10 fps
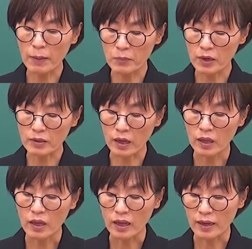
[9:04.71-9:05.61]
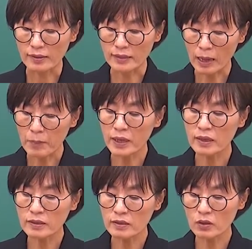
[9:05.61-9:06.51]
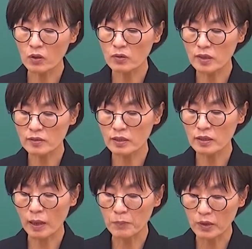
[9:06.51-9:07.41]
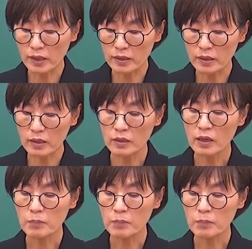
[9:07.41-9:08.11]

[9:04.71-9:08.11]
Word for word: 감면한다. 아, 사망에 대해서 형사 책임을 감면하니까